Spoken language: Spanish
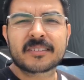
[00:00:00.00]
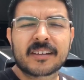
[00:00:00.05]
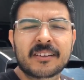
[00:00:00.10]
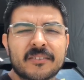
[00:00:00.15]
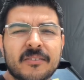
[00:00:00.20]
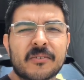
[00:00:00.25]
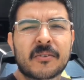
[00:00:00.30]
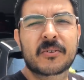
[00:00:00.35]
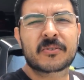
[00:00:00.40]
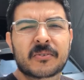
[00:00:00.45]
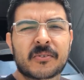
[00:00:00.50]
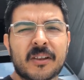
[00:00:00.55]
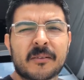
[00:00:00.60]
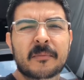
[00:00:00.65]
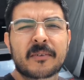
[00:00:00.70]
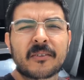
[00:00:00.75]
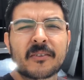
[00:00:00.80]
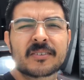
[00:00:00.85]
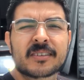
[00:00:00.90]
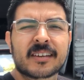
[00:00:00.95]
están? Yo soy
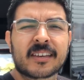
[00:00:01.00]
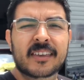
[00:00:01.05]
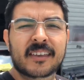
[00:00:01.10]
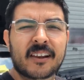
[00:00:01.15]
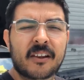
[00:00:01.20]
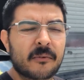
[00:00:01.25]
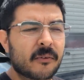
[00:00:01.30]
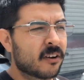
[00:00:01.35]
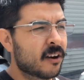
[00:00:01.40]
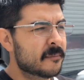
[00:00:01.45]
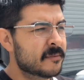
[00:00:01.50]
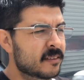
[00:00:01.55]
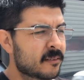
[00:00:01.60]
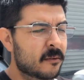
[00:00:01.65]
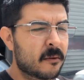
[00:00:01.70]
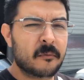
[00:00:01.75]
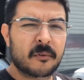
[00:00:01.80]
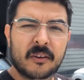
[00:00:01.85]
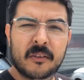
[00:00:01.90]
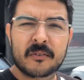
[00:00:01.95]
Uriel Mendoza aquí de Glaven Grabs
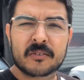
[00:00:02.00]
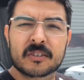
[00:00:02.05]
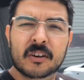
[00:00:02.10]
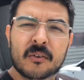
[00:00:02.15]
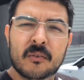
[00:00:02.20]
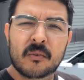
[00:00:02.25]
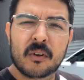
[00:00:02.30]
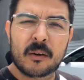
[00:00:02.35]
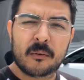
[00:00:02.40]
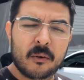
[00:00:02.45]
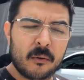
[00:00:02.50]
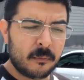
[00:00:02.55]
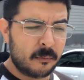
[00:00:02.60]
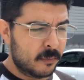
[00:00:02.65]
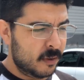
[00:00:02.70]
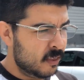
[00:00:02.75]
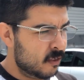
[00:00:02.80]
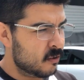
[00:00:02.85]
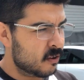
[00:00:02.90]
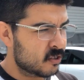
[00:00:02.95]
y bienvenidos a un nuevo
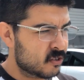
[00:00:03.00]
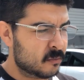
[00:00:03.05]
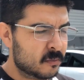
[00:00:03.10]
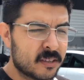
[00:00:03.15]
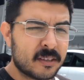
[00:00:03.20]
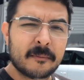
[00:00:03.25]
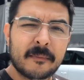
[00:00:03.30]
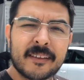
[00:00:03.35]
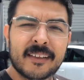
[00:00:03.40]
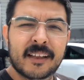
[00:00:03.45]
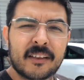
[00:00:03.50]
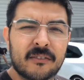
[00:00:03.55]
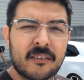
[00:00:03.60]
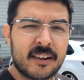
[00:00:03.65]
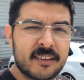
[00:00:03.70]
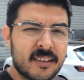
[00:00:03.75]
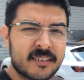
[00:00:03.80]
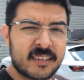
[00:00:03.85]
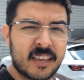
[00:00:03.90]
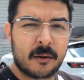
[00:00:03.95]
video resumen semanal
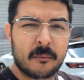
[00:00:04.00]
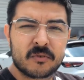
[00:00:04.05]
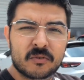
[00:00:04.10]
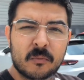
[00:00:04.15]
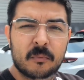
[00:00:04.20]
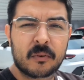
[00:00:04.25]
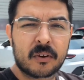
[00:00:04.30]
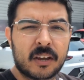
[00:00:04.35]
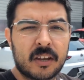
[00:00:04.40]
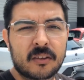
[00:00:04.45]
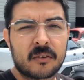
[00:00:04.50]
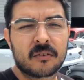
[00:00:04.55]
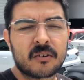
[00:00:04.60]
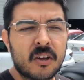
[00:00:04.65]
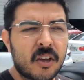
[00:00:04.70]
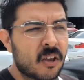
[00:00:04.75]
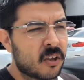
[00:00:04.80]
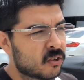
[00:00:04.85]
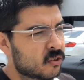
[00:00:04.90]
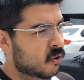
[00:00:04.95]
donde les enseñamos un poquito
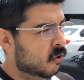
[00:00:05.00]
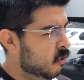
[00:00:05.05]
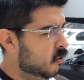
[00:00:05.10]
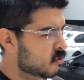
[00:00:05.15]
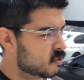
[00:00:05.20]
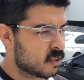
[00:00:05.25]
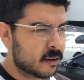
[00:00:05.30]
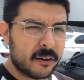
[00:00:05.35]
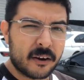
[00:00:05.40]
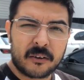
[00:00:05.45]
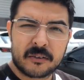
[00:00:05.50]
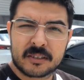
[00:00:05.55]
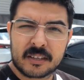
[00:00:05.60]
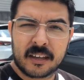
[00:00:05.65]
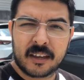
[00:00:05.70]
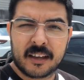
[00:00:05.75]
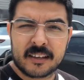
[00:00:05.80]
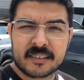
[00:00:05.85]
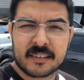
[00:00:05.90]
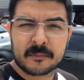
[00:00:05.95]
todos los trabajos
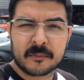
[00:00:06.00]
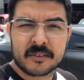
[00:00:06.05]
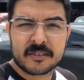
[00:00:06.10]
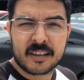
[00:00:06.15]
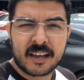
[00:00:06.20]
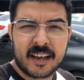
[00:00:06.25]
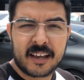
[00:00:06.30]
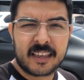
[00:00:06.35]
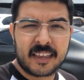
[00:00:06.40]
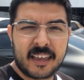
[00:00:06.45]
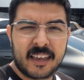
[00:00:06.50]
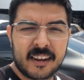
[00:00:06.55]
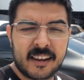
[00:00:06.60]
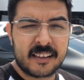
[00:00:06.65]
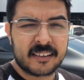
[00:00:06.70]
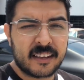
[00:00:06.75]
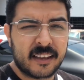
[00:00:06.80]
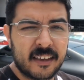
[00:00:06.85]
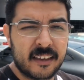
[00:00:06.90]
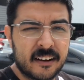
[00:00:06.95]
que hacemos aquí
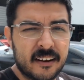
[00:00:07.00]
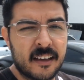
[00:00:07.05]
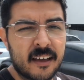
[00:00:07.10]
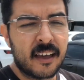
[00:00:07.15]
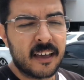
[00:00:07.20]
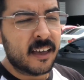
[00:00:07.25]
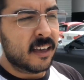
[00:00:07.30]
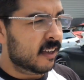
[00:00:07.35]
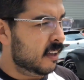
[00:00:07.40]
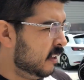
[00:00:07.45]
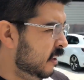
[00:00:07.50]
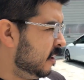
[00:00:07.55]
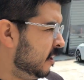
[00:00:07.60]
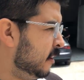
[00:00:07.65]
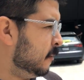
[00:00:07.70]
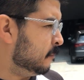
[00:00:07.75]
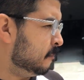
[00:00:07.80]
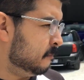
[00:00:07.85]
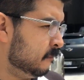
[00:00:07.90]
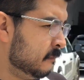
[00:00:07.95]
en el taller. Eh,